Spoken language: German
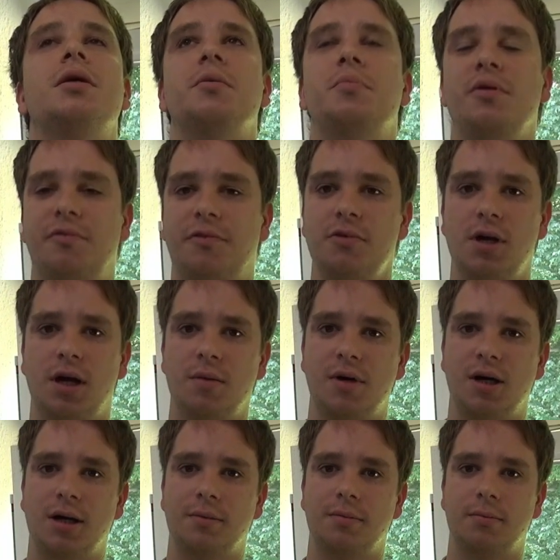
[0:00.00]
Bin früher
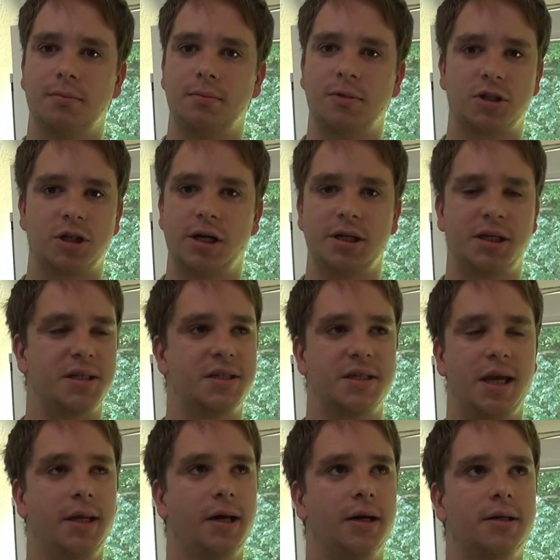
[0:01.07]
immer, wahrscheinlich ist
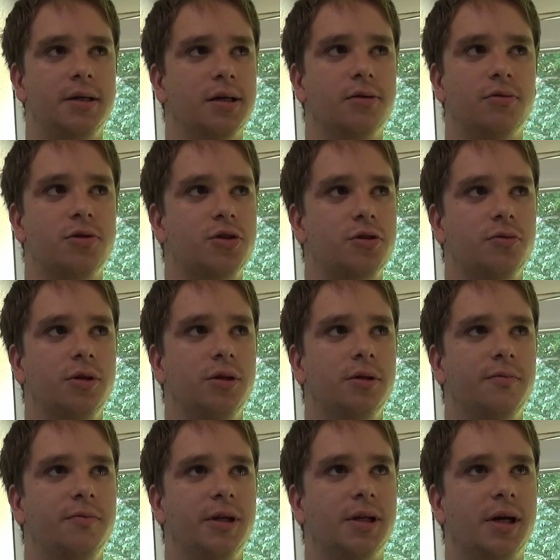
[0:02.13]
jeder in der Grundschule,
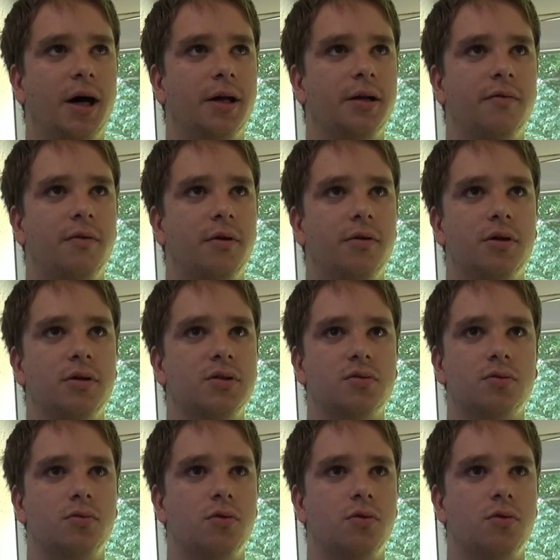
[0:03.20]
wenn Karneval oder irgend so ein